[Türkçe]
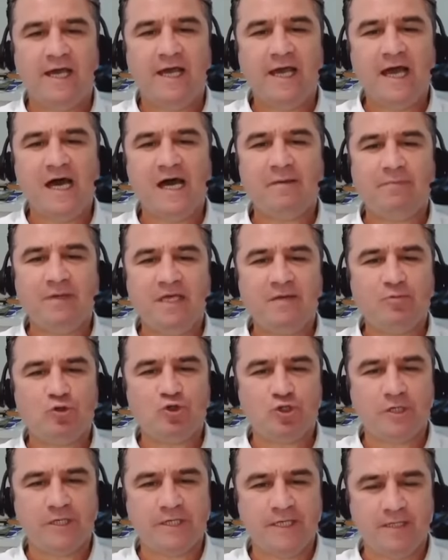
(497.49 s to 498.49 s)
Eğer bir
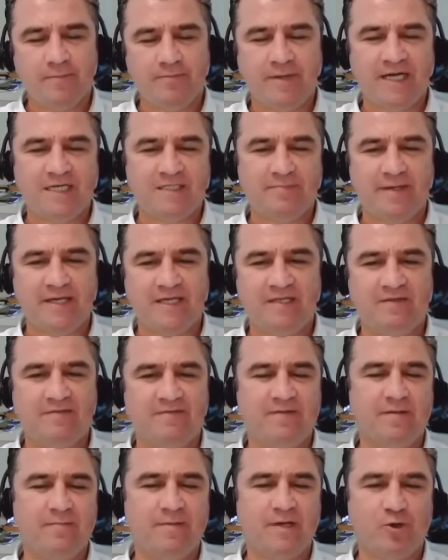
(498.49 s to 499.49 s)
buçuk yıl
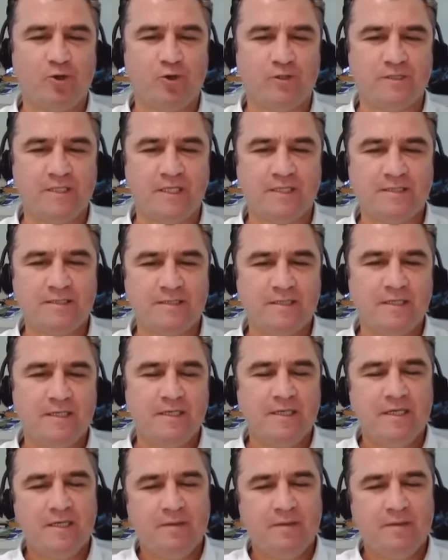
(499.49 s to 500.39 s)
perspektifle bakıyorsanız